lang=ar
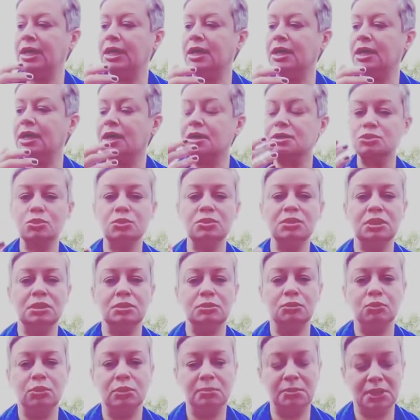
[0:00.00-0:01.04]
آه، اظن
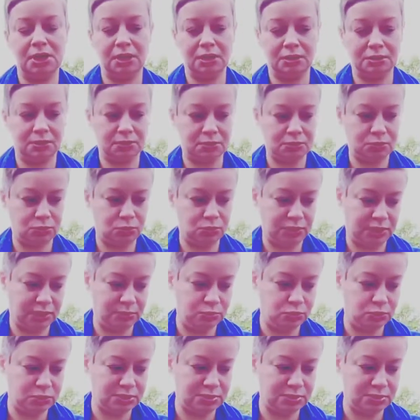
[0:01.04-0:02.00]
انه يمكن حضراتكم تحبوا